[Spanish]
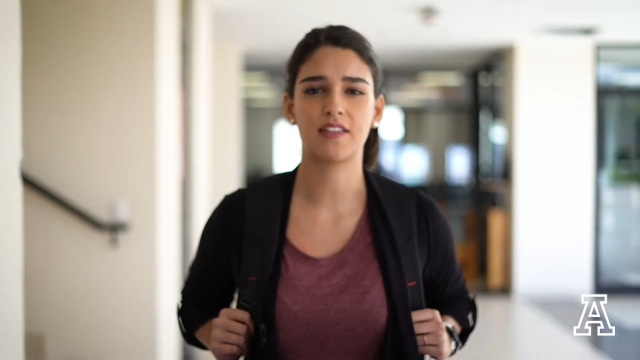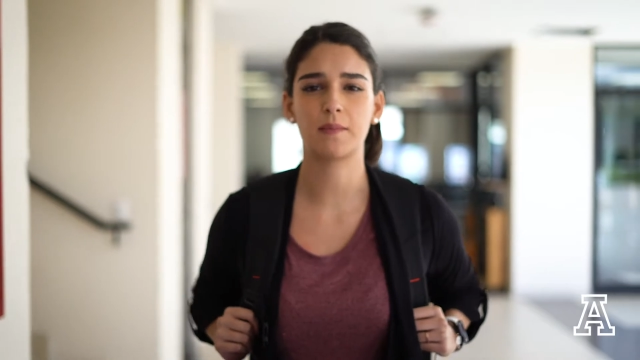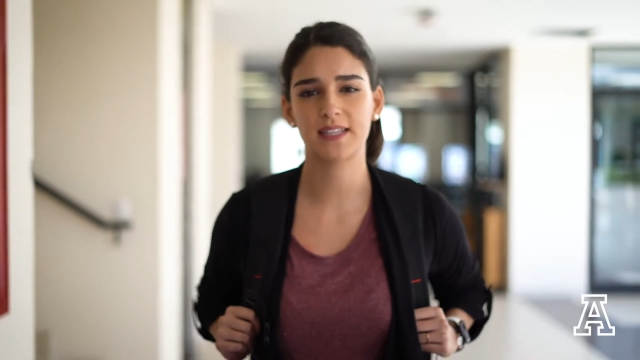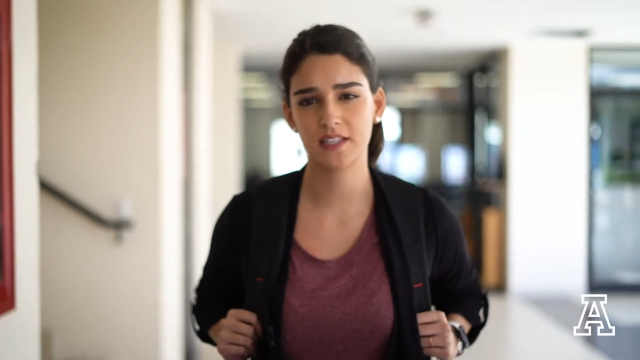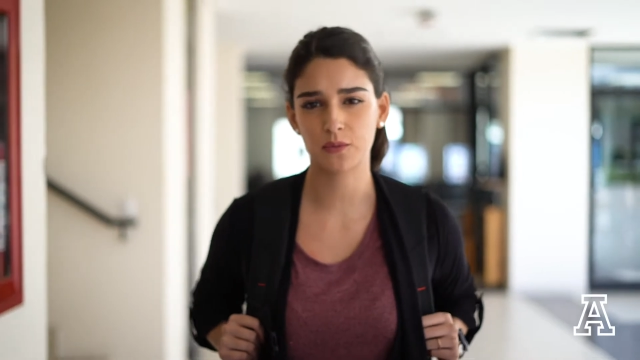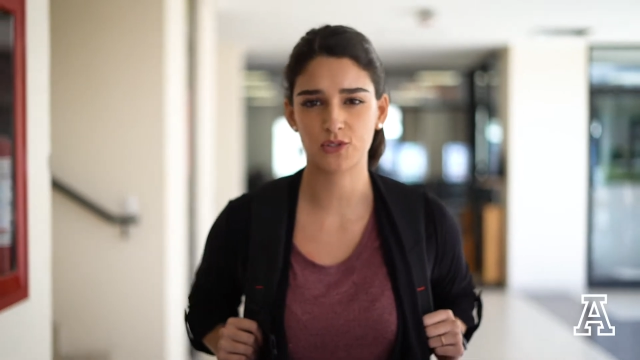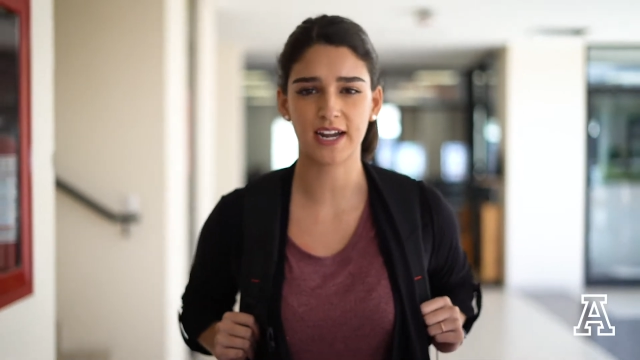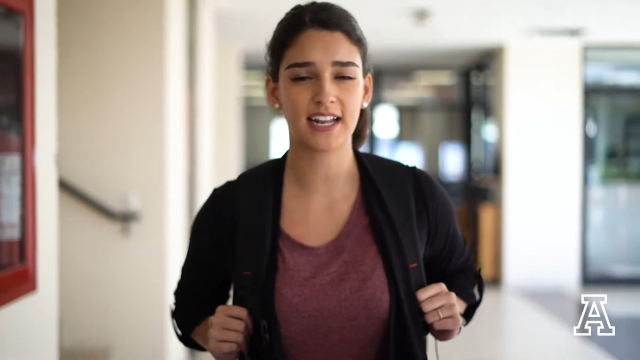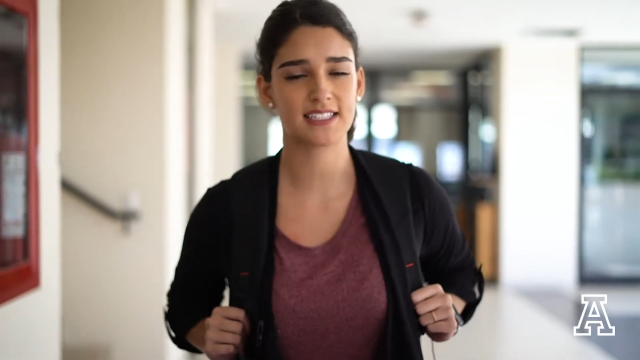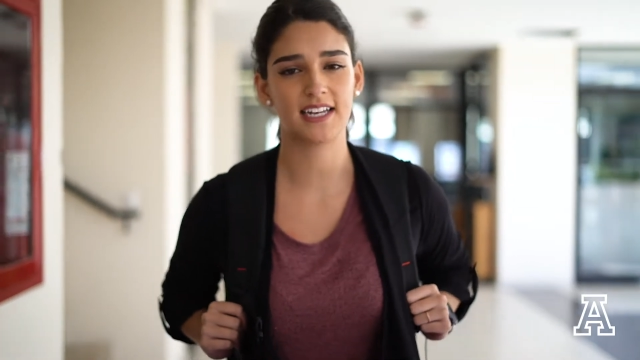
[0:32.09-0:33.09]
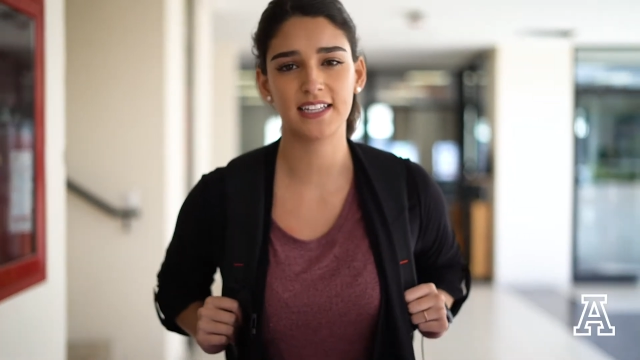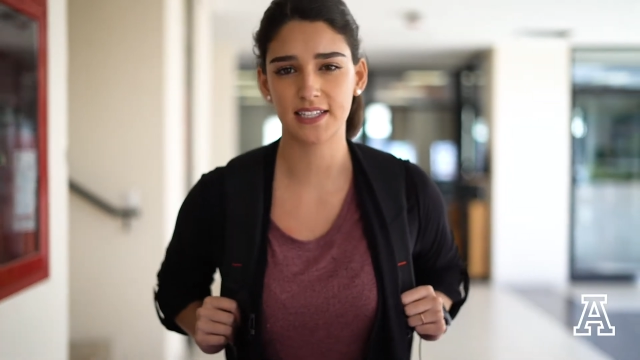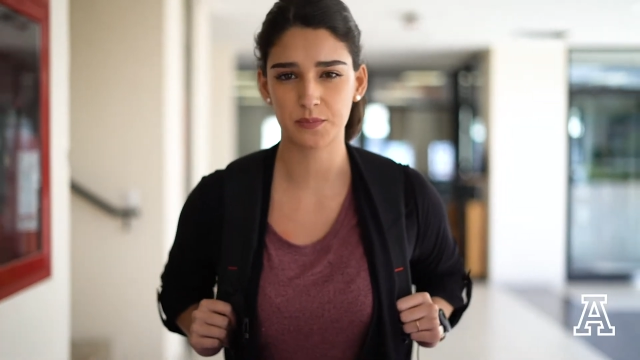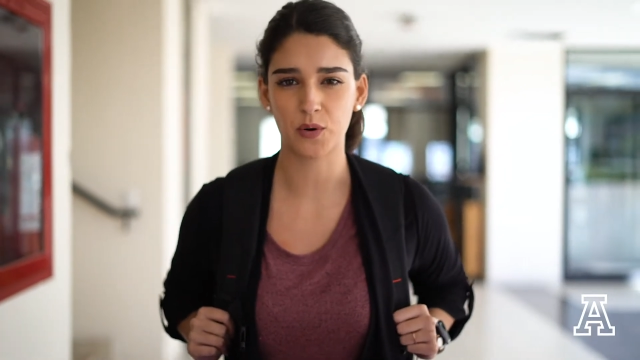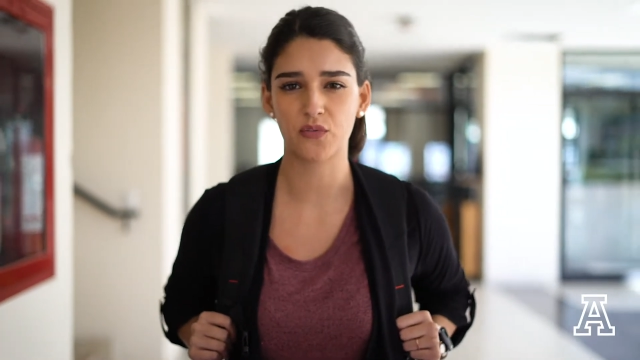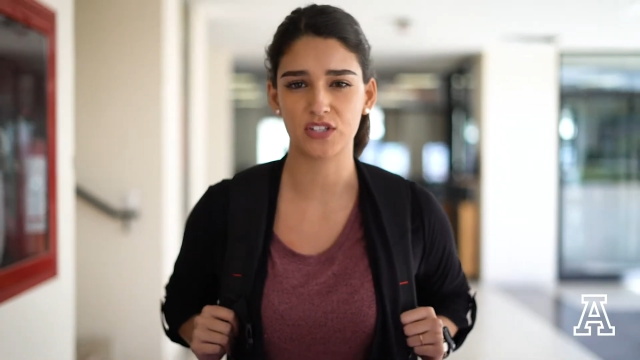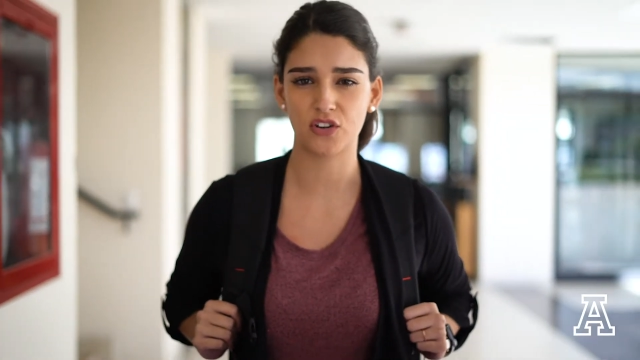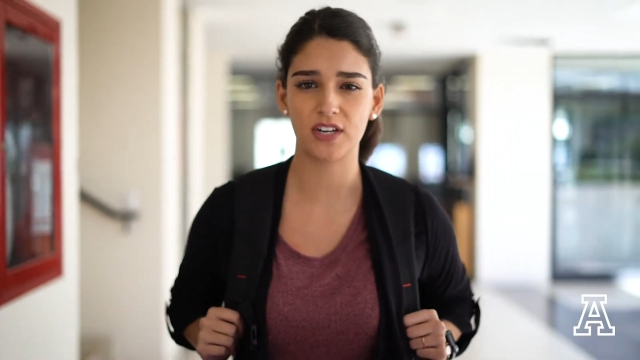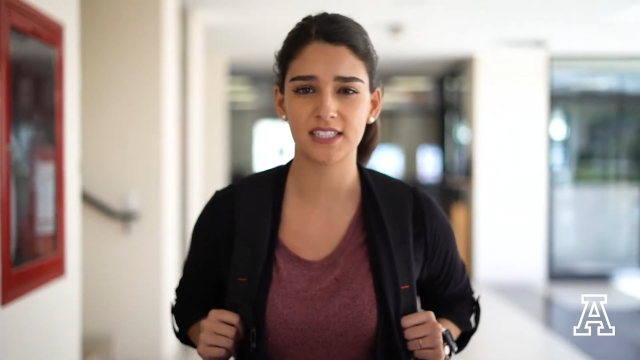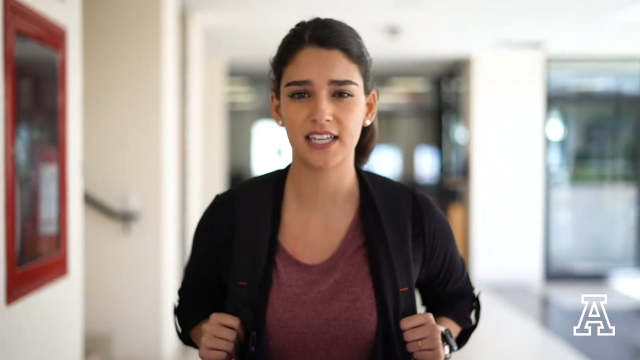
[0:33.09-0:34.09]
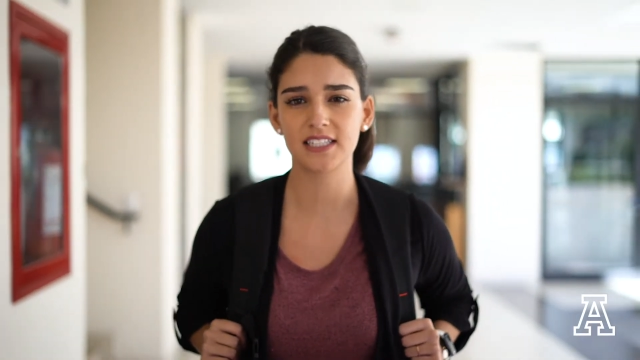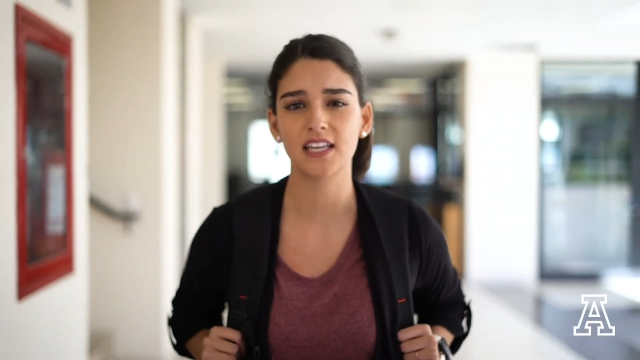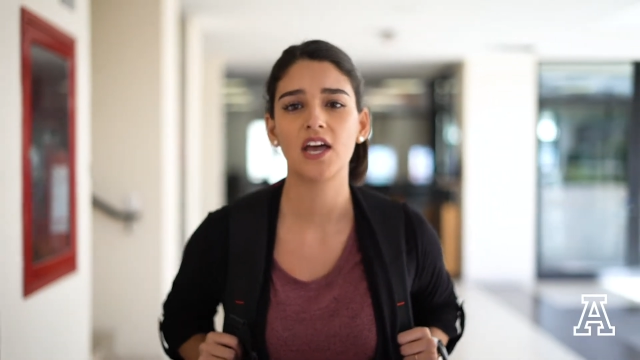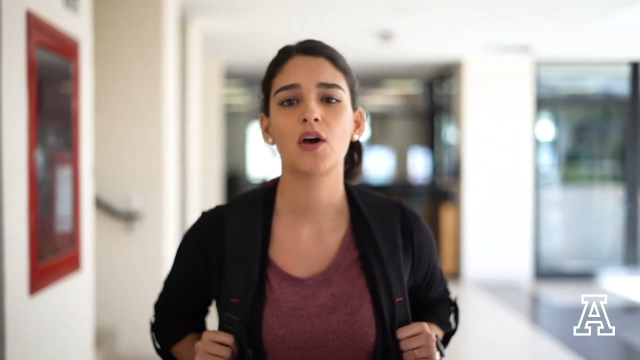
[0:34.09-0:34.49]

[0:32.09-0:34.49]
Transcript: además de buscar excelentes profesionistas,